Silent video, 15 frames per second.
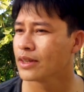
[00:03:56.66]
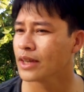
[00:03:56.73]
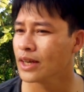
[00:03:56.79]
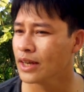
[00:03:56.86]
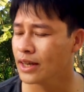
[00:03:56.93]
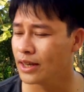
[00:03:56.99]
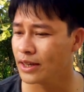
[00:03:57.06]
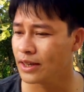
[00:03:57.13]

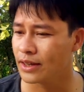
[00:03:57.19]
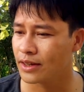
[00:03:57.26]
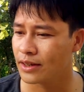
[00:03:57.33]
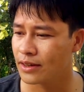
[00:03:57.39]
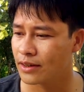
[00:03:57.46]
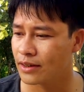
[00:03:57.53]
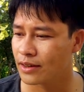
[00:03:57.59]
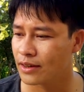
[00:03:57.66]
Thì
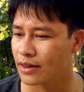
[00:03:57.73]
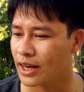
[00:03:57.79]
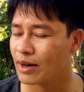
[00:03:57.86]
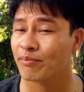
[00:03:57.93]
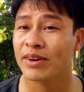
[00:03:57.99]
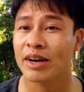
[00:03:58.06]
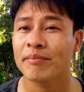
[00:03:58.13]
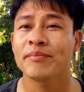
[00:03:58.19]

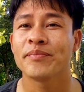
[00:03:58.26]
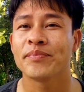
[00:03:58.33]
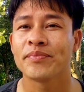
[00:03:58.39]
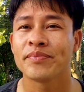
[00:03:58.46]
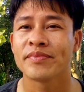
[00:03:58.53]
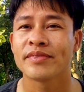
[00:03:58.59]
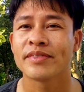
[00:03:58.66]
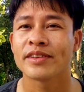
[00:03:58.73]
năm năm,
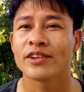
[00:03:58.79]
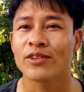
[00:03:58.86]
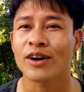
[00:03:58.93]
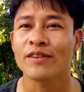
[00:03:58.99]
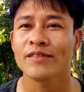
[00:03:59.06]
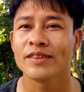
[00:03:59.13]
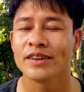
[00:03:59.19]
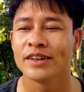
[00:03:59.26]
đúng
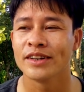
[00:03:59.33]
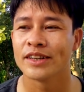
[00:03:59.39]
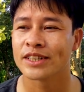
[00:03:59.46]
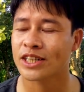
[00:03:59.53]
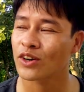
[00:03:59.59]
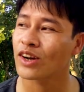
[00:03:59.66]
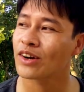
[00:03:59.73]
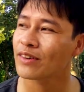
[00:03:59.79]
không?
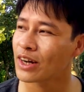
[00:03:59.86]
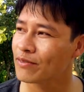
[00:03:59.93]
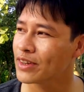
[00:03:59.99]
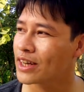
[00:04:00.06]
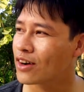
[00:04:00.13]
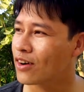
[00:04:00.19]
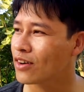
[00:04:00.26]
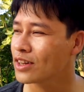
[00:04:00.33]
Sau năm năm
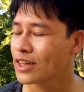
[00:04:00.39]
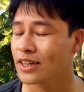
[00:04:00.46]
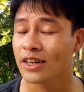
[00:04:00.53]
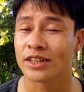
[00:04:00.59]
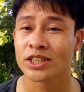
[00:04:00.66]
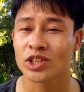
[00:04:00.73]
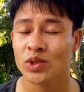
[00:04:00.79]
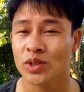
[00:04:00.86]
thì có những
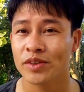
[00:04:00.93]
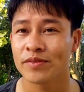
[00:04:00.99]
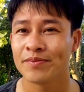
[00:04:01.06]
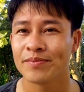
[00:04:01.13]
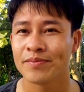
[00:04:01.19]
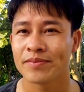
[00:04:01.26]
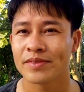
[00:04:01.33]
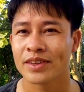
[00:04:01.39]
đợt sốt.
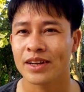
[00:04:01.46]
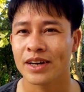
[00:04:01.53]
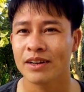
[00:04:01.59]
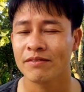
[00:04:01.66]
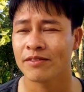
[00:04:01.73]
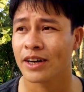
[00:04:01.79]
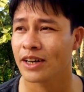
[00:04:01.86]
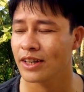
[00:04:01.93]
Đấy,
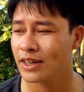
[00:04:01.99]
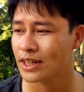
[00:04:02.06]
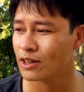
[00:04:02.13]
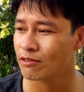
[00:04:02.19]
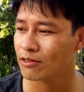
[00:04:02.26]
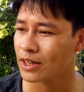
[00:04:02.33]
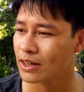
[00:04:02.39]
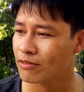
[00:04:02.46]
vậy thì
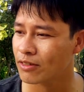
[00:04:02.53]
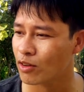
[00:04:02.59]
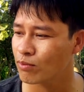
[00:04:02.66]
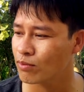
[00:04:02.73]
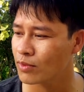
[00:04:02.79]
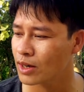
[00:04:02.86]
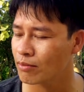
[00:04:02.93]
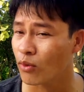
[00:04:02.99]
trong cái
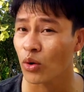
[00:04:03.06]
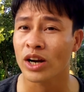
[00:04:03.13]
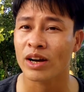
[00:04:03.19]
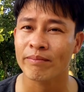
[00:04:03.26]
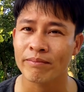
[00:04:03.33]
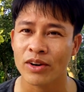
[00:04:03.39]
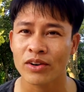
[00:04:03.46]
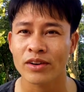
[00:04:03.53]
vòng
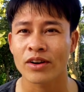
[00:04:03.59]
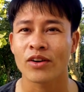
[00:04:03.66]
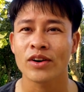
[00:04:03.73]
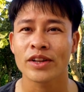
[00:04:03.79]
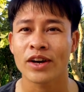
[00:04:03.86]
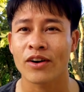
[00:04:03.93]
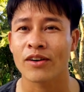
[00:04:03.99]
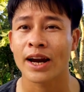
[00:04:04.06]
năm đó, đó
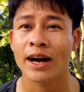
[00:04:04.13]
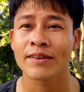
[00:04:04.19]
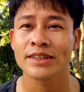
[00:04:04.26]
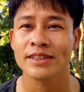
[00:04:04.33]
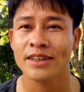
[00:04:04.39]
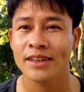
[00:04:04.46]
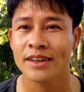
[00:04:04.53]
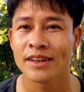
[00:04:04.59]
thì họ làm cái
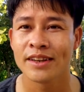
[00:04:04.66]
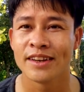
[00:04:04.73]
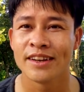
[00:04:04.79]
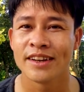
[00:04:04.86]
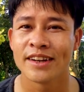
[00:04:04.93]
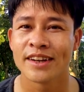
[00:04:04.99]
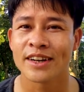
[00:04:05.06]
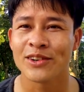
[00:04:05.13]
gì?
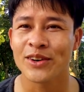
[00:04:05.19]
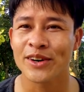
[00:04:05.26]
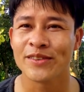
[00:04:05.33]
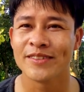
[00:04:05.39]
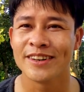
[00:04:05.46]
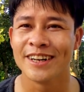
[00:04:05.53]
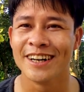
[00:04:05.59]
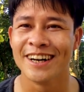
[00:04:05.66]
Đúng không?
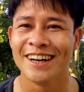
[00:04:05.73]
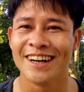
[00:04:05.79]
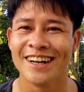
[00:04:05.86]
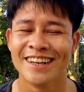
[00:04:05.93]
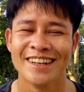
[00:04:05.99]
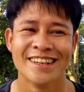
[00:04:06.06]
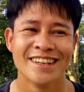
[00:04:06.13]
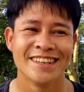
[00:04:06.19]

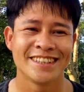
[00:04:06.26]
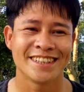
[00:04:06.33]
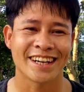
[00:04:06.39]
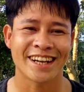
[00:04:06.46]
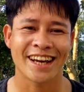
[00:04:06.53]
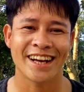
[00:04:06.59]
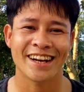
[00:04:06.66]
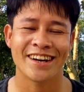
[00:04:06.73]

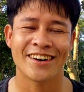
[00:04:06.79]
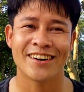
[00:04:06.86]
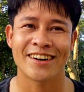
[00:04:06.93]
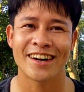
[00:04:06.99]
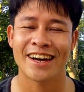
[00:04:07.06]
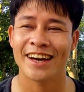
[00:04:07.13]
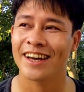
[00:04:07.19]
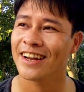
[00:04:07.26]
Chẳng nhẽ là họ
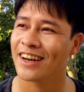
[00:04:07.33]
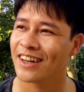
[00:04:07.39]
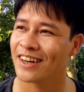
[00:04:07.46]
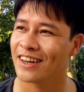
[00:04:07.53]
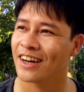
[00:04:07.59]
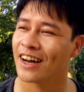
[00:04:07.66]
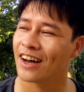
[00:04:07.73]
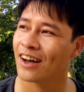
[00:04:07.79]
lại là
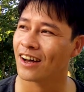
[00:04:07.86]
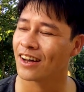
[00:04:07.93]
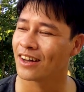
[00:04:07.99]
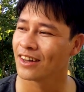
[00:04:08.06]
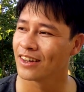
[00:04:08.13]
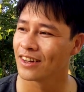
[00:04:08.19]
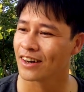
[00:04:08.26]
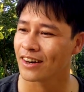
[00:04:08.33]
à,
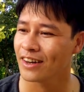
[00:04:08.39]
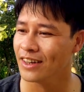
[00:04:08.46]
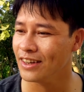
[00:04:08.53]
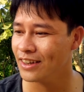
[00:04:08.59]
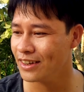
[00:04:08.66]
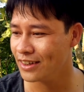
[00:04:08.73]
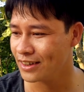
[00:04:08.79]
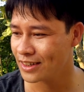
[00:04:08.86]

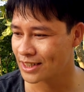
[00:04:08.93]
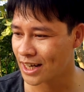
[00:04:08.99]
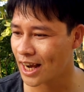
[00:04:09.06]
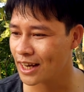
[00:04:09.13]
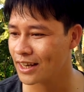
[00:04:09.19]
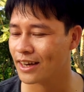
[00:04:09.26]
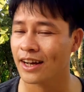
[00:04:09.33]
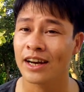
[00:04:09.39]
đi
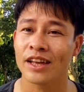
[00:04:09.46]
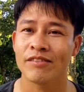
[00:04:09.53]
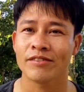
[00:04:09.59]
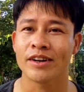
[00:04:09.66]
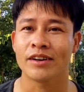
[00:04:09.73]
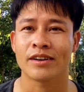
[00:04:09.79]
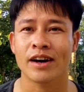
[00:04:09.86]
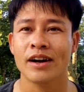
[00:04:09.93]
sang những cái lĩnh
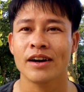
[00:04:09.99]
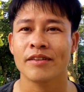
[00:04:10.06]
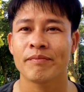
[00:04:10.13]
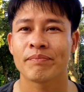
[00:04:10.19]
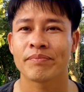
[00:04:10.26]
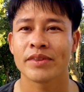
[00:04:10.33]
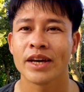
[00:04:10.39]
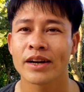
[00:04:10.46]
vực khác,
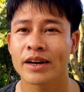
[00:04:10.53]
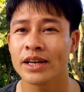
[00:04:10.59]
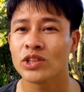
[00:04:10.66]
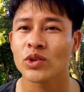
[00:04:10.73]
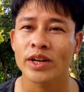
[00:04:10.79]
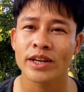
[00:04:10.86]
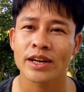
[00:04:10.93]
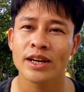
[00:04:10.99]
để kinh
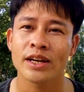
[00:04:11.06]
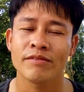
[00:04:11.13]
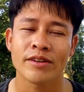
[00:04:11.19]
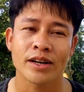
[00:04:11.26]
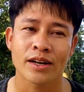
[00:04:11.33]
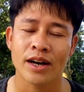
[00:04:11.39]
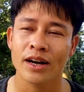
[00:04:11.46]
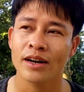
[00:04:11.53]
doanh những cái lĩnh
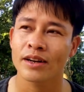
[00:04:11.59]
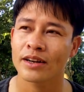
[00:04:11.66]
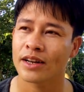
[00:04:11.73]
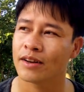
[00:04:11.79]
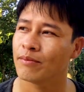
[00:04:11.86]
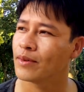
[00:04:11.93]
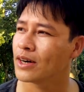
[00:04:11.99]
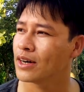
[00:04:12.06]
vực khác
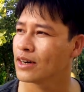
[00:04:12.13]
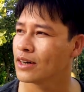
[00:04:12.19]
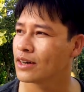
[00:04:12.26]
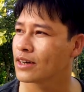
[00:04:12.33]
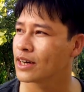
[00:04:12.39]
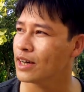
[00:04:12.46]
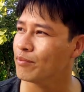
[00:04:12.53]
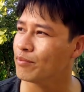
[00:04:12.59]
để mà
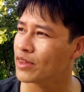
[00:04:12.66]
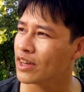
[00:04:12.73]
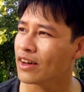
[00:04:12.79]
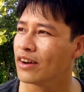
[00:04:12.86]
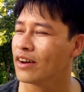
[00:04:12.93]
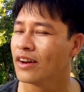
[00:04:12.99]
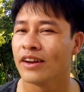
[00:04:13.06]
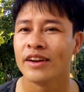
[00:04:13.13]
kiếm tiền.